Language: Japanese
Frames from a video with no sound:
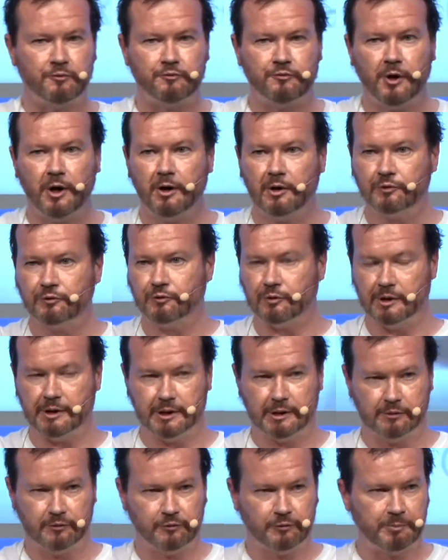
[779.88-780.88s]
これは
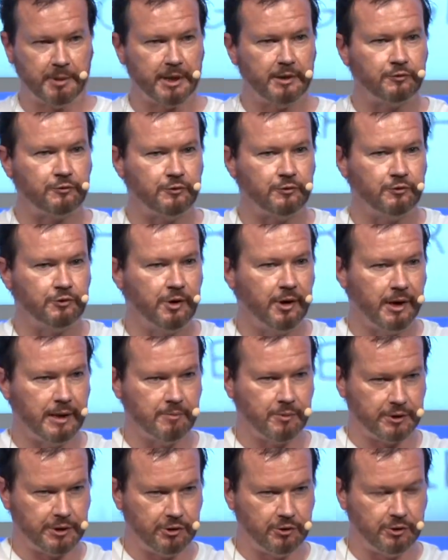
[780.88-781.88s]
非常に広く、
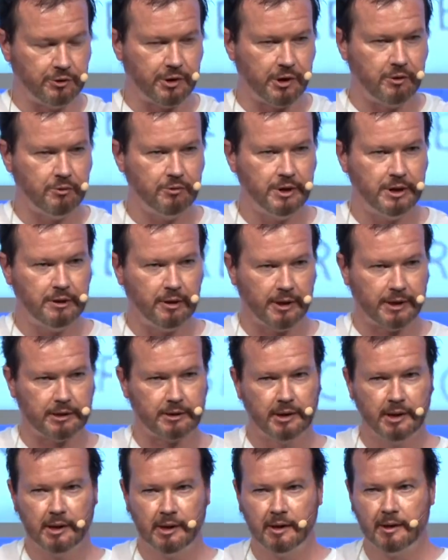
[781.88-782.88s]
えー、宇宙、えー、
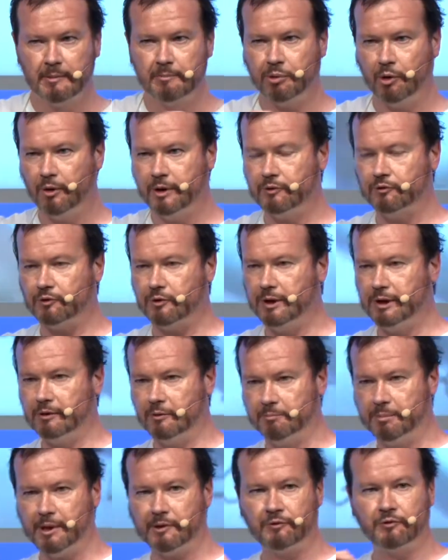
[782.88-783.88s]
そしてまた、
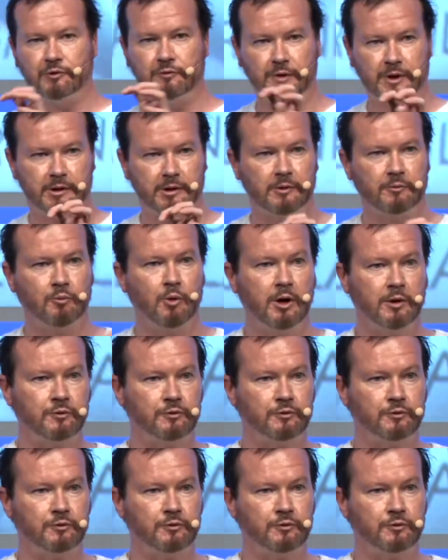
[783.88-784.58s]
えー、時間に、